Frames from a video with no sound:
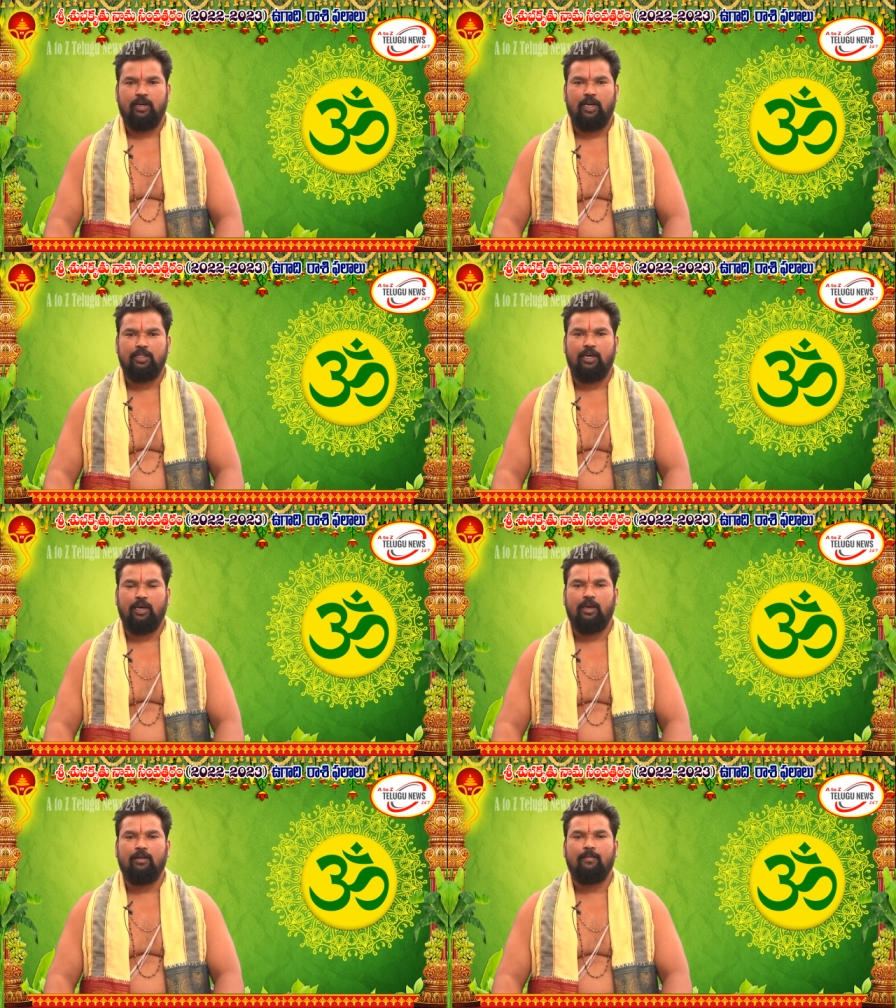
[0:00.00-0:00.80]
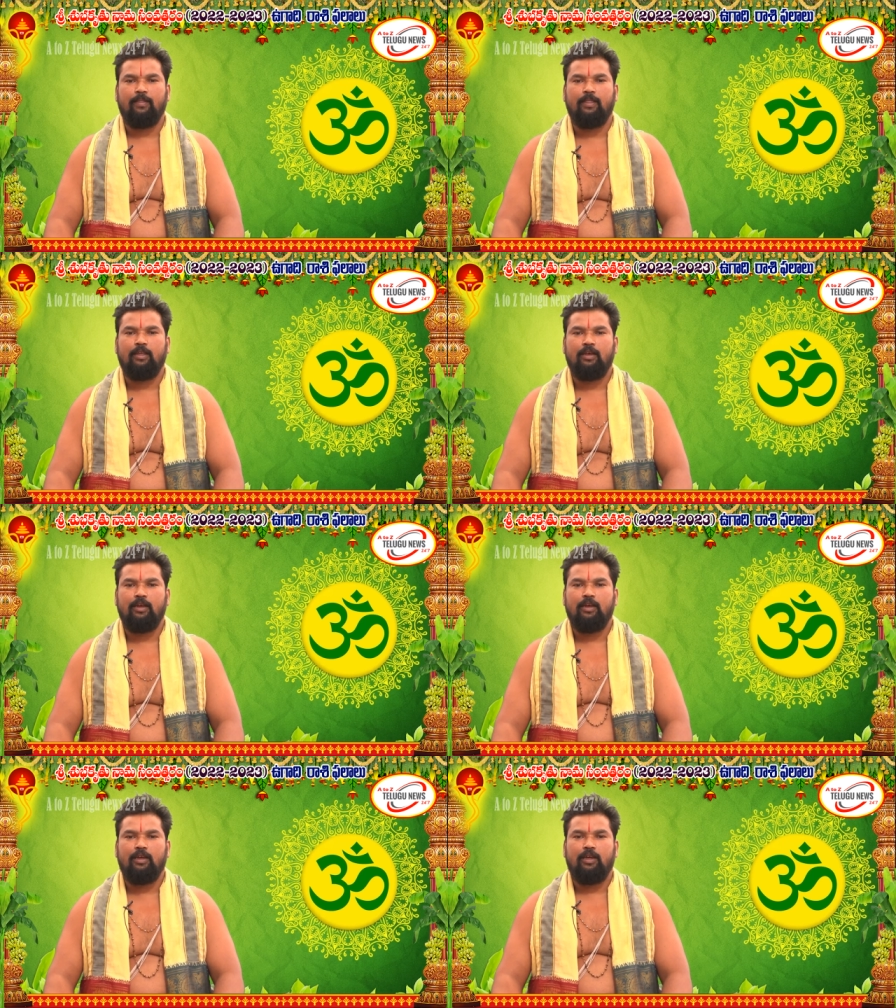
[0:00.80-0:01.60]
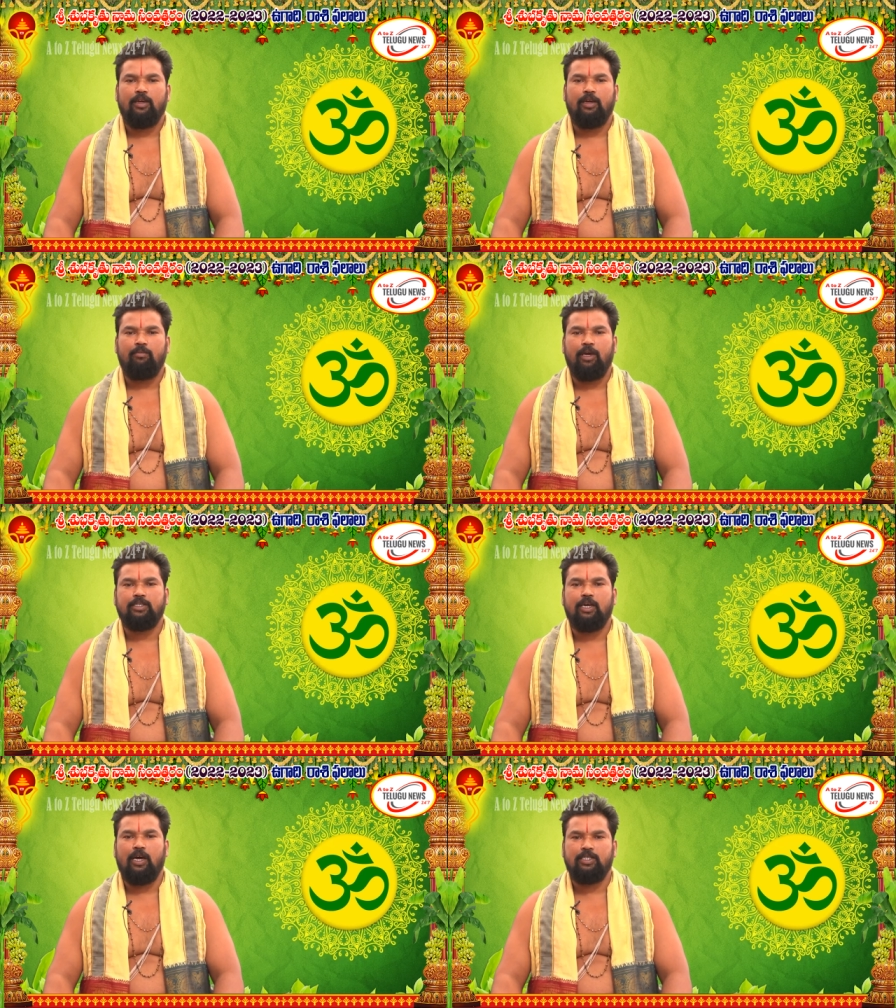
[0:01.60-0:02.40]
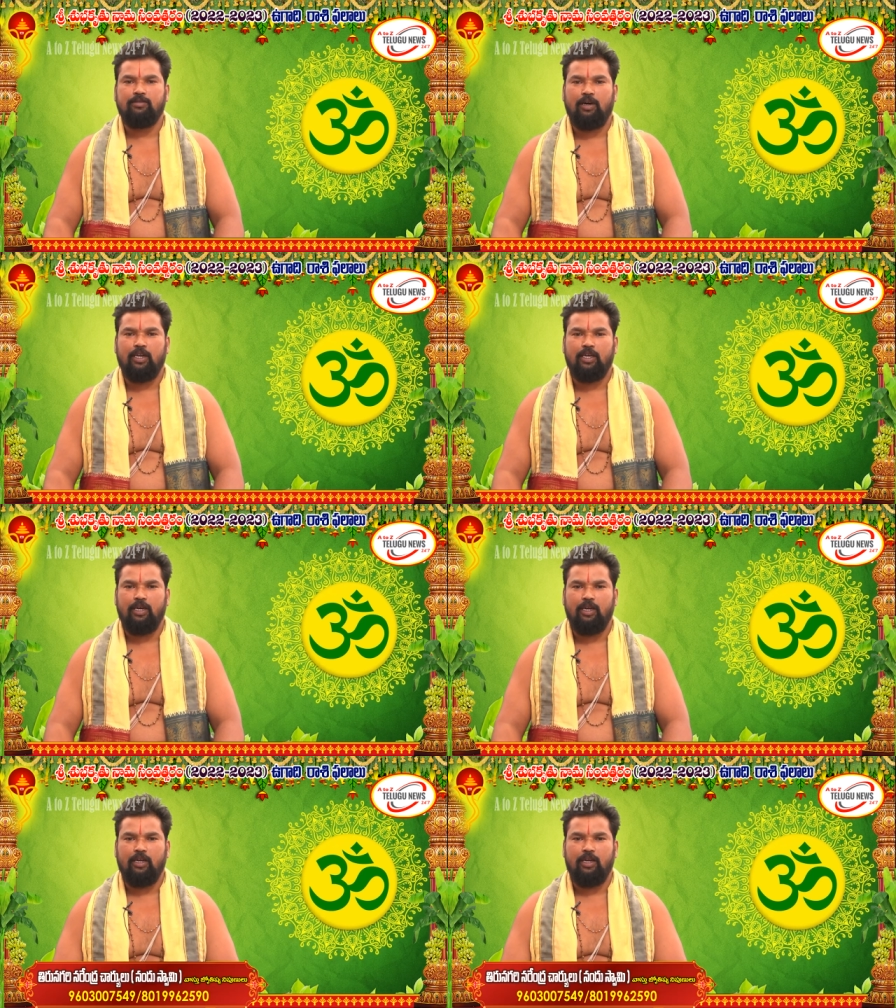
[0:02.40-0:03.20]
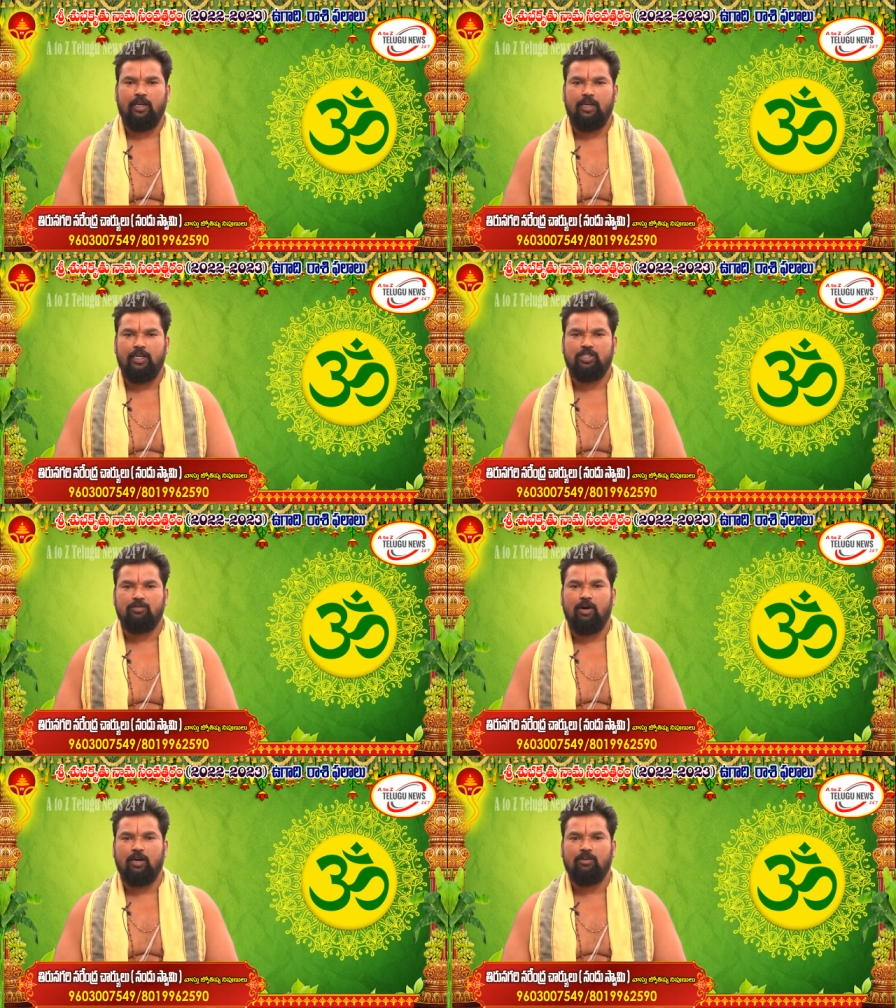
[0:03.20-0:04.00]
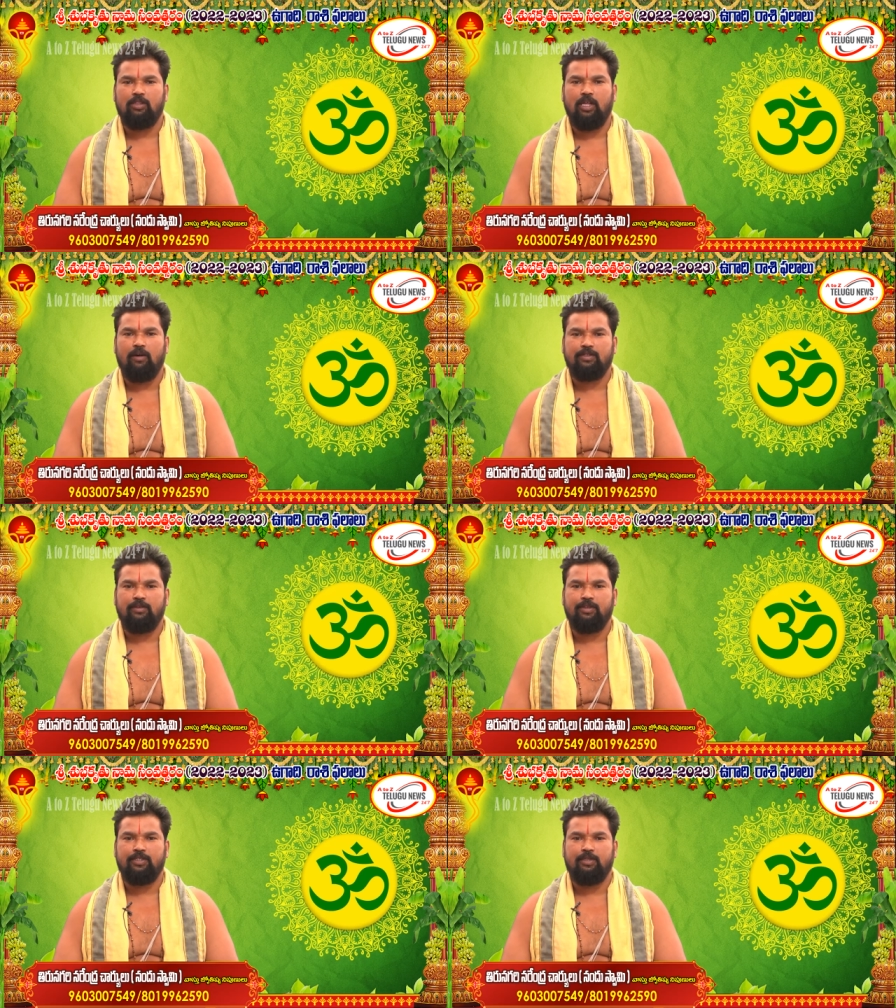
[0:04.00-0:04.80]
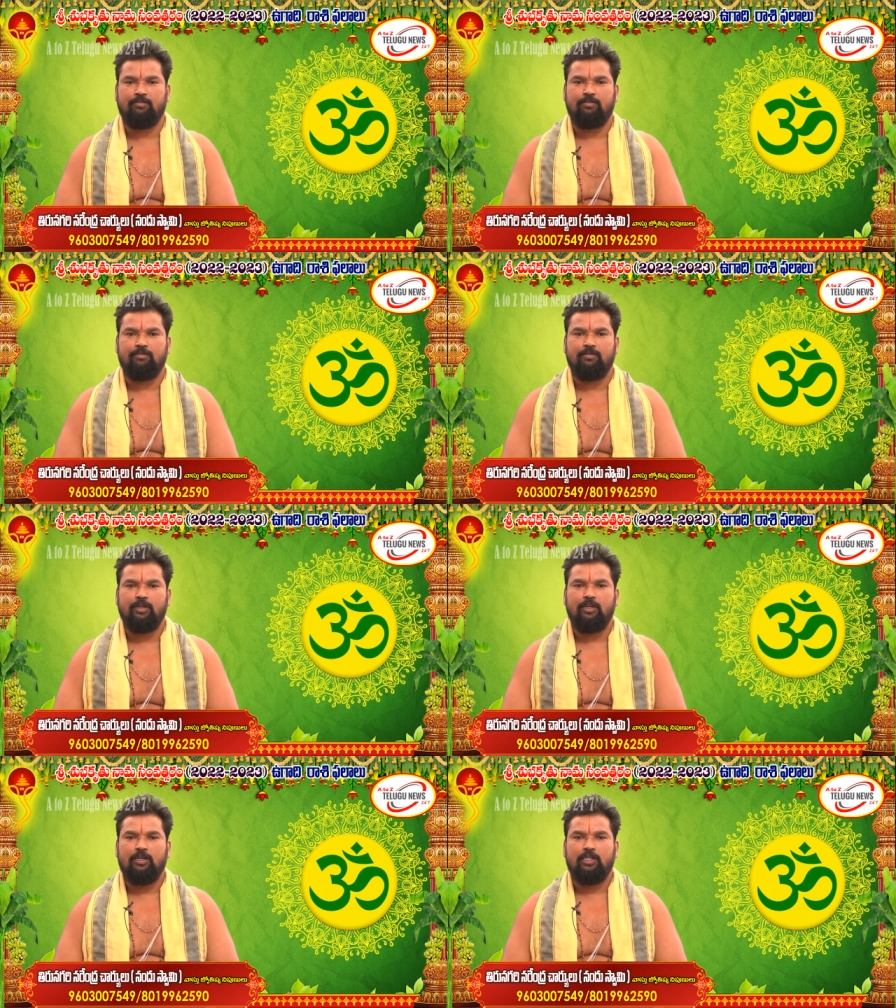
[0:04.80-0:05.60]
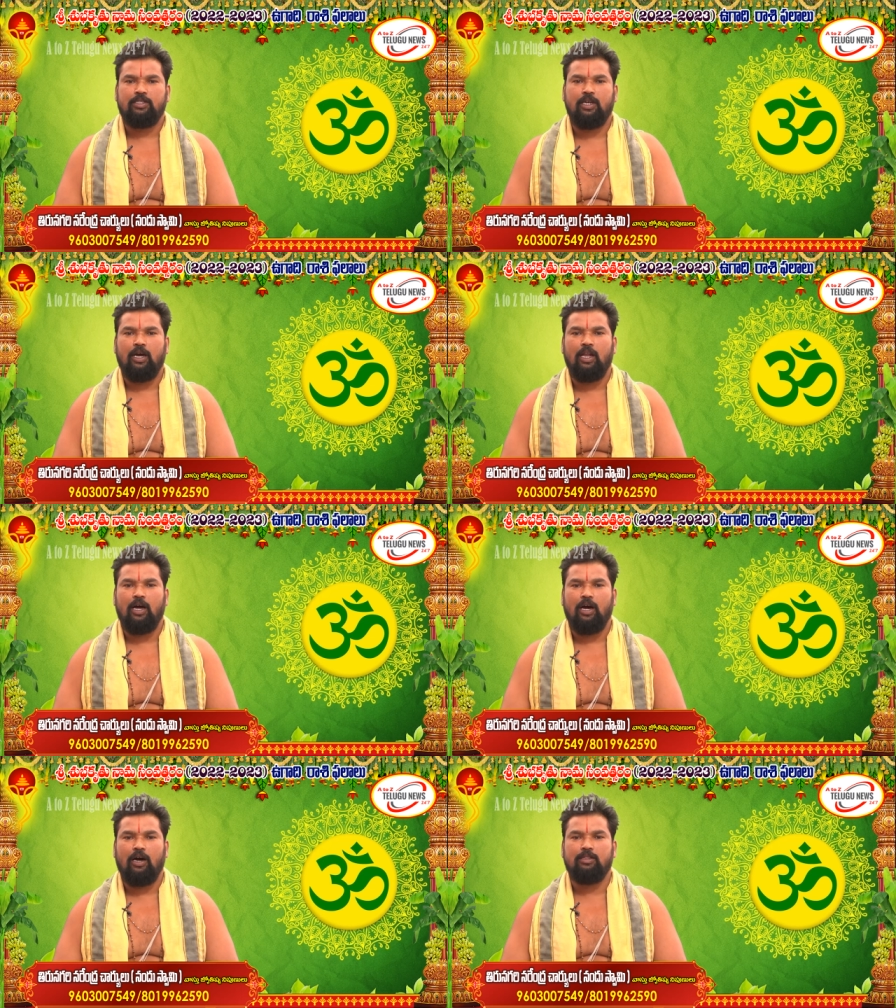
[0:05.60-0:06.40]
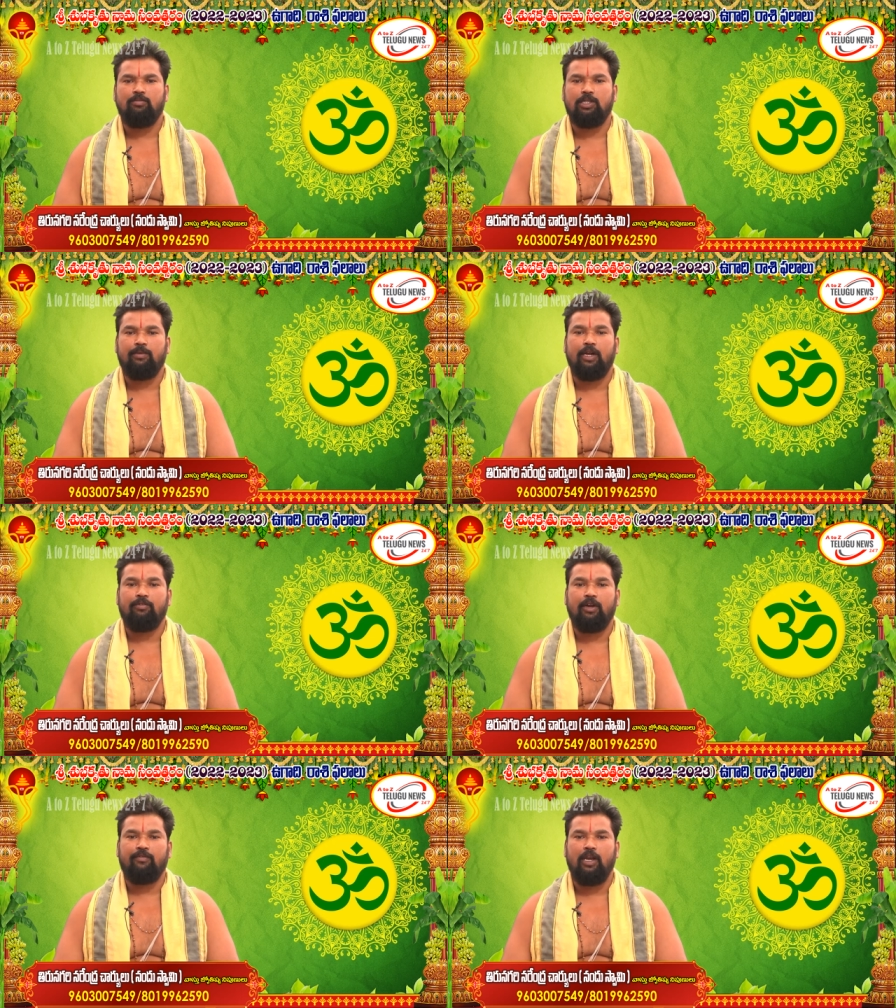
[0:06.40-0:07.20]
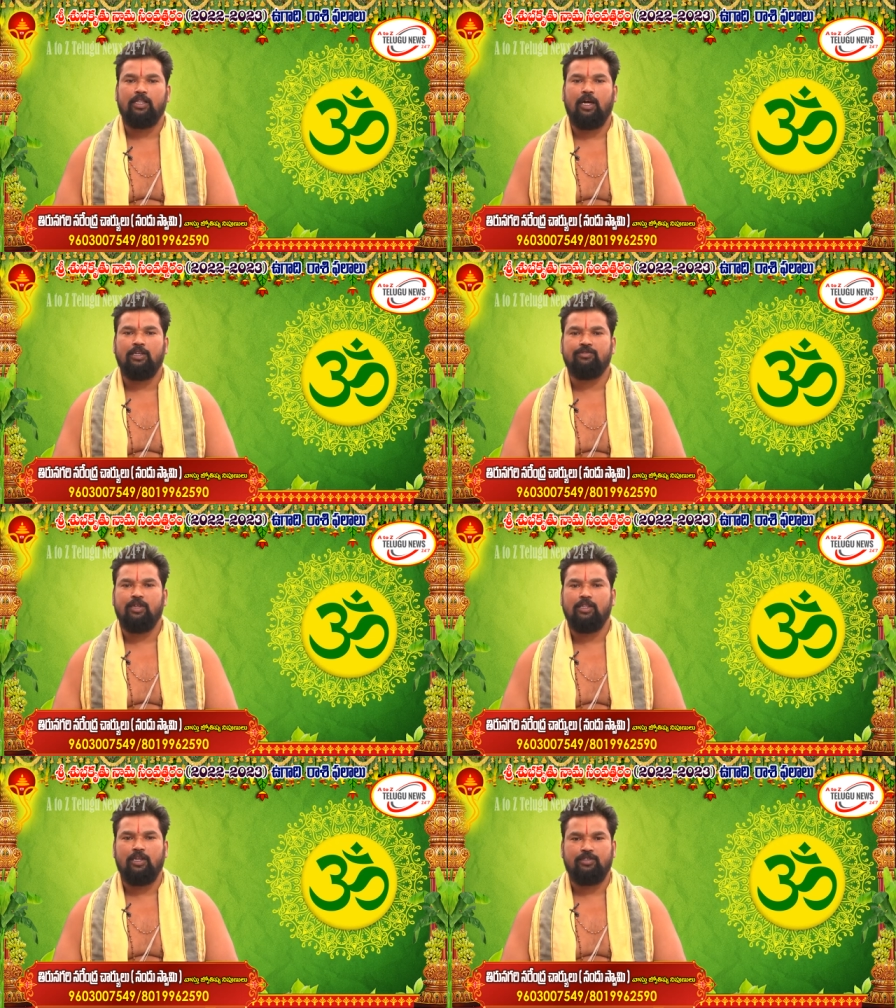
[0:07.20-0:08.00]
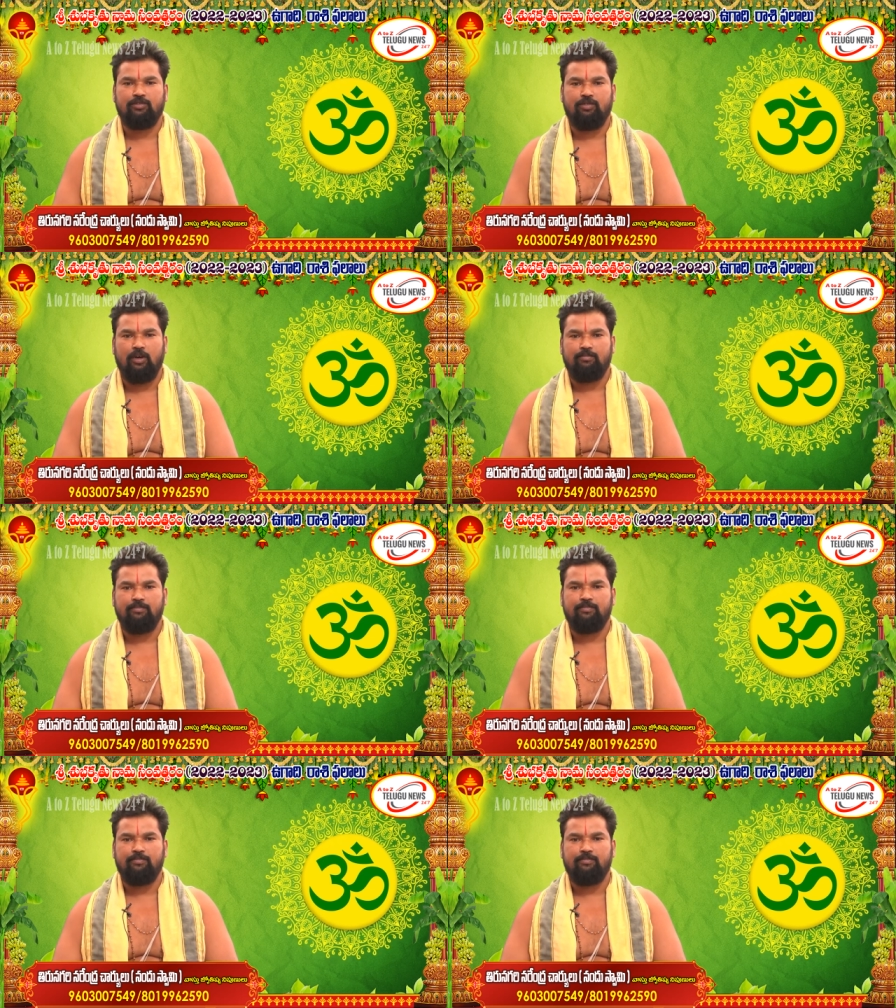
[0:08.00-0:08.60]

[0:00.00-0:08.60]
అయితే ఈ మేషరాశి వారికి ఈ శుభాకృత్ నామ సంవత్సరం చాలా అద్భుతమైనటువంటి ఫలితాలు ఇస్తుందని తెలుసుకుందాం